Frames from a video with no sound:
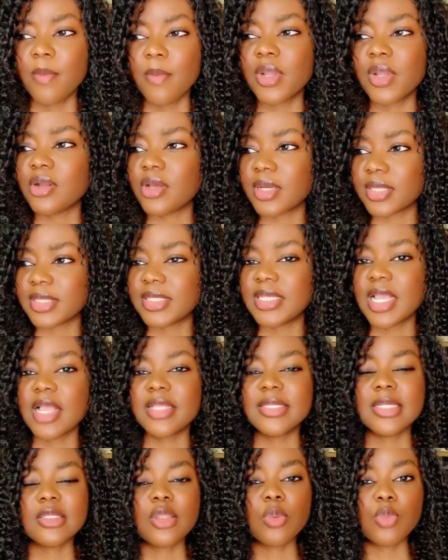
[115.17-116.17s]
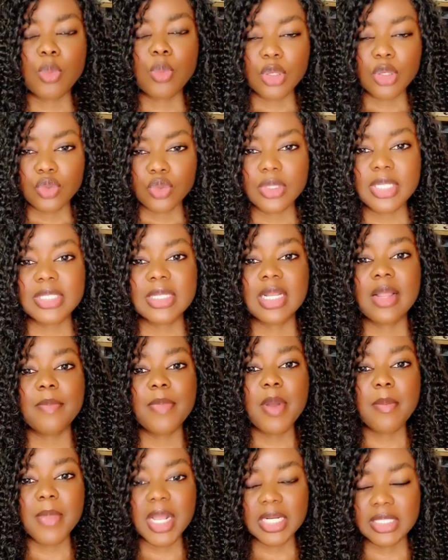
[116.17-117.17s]
Maintenant, si à un certain moment donné, ça n'a
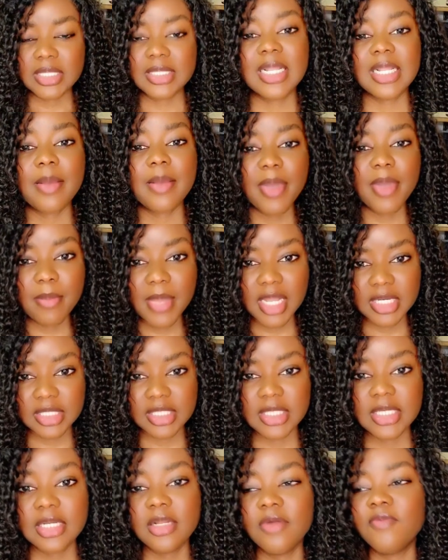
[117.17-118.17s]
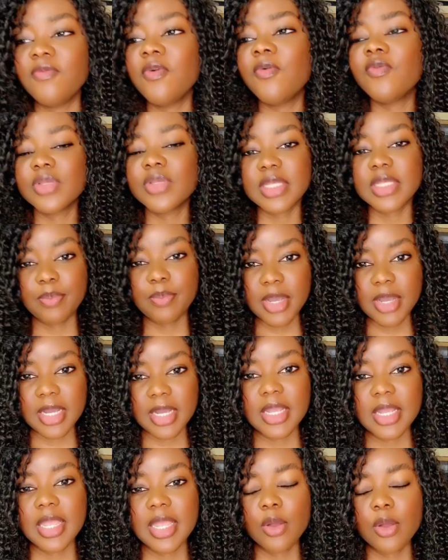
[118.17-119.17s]
pas marché, ça n'a pas marché, vous vous
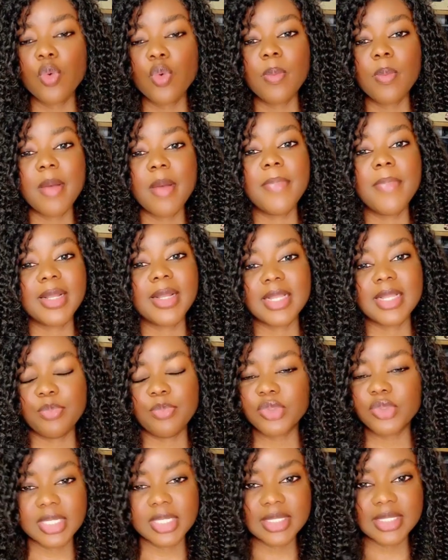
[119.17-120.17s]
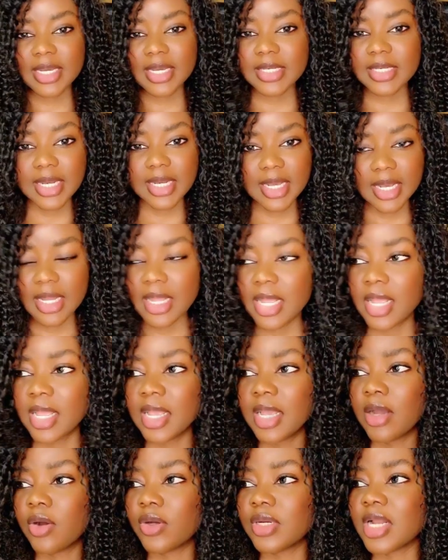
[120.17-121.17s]
séparez, bana, et puis ça s'arrête là.
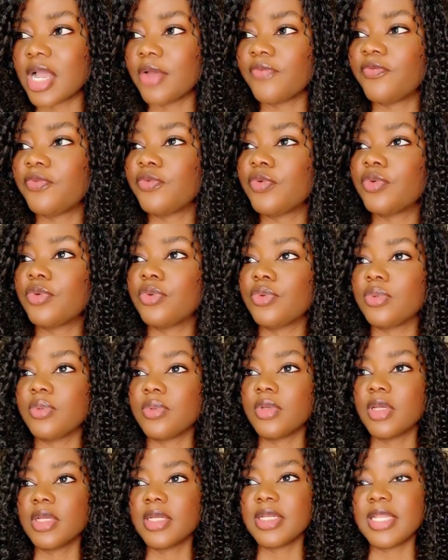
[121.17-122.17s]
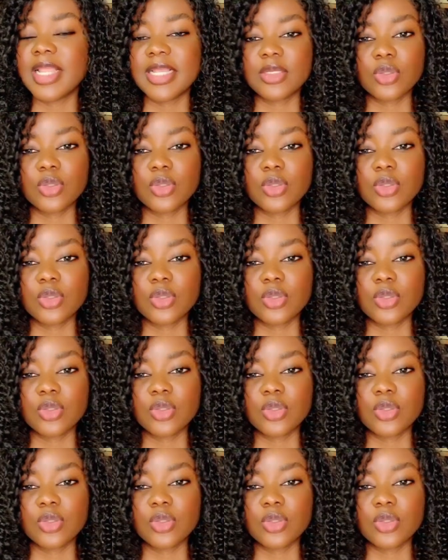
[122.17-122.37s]
On a vu des